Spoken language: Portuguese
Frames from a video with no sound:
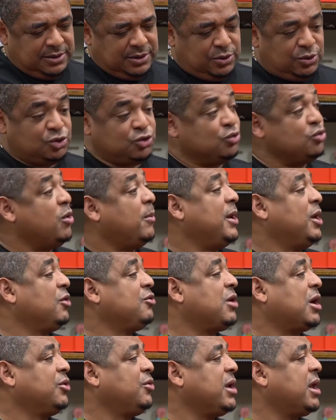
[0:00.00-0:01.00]
E o Júnior é o
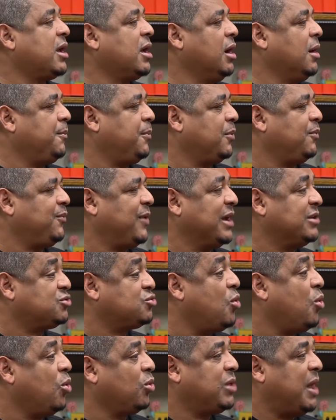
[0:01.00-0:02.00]
melhor jogador em campo.
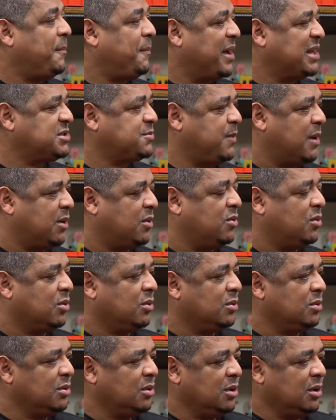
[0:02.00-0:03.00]
Faz gol, dá passe pra
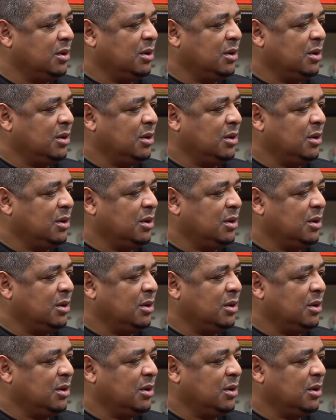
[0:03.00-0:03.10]
gol.